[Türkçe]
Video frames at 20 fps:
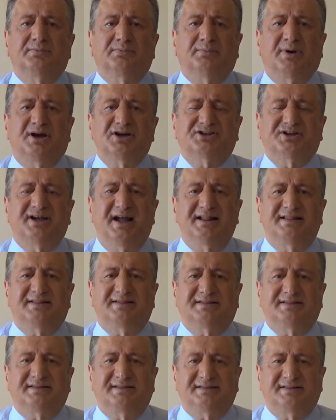
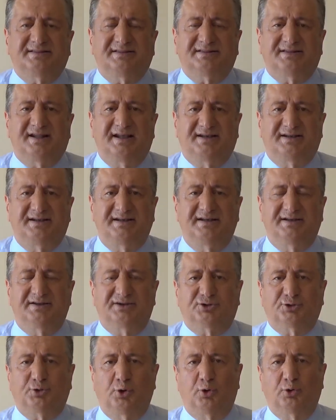Başkent teki
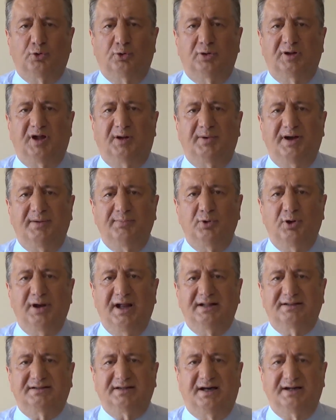sorgulama
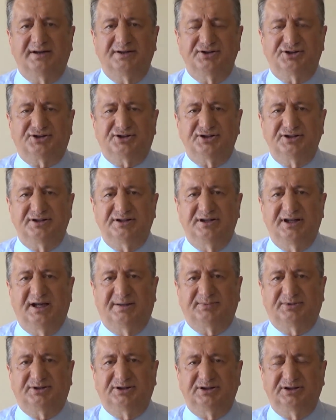Bülent Arınç'ın
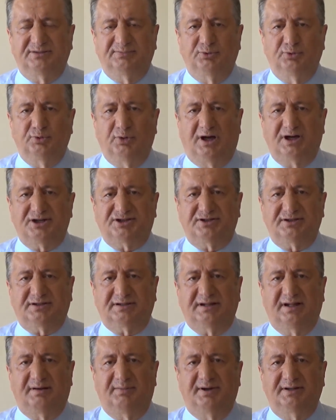yaptığı bu
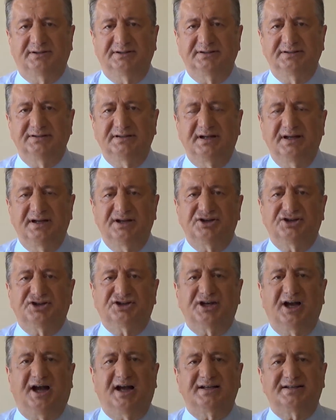açıklamanın
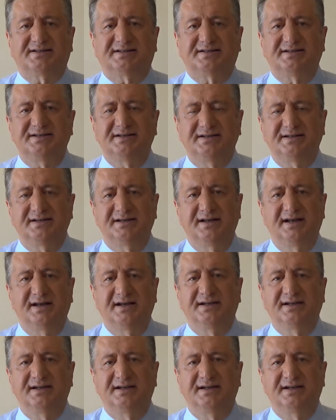şahsi